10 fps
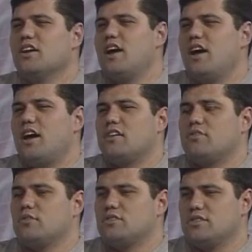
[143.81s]
ah, em
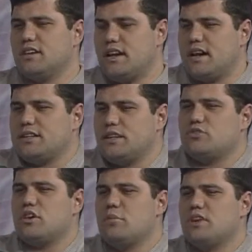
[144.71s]
função da
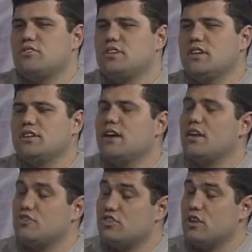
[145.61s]
caracteristicamente da, da
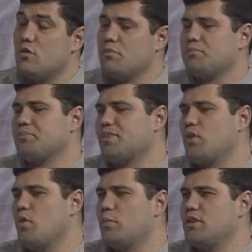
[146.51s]
região e
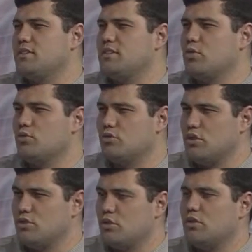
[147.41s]
como ele se
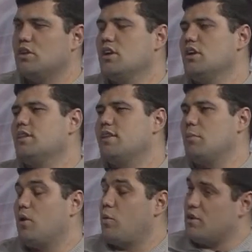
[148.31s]
consolidou
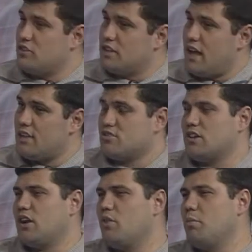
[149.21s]
também como a
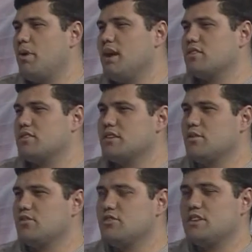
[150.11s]
ginástica, uhum. né, com práticas.
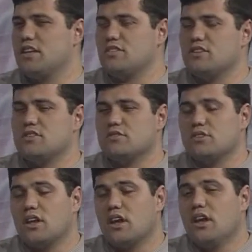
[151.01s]
Então a gente entende isso.
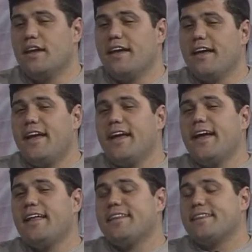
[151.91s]
Né?
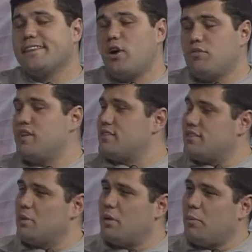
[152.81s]
Talvez
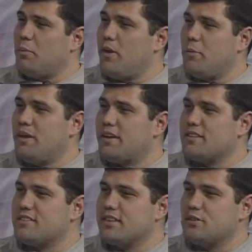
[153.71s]
seja pela própria
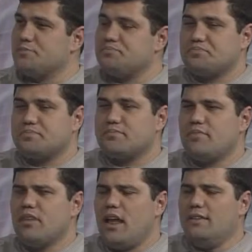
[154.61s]
questão
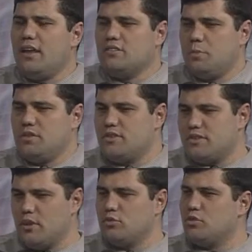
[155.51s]
da
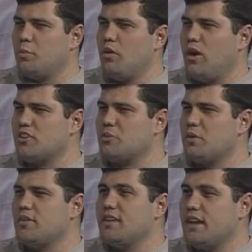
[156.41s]
exposição do esporte,
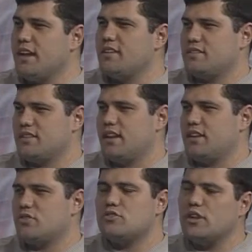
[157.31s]
pelo uhum. interesse, né?
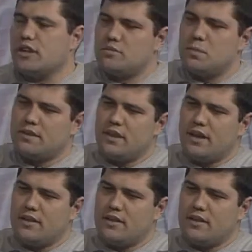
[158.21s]
A gente tem que respeitar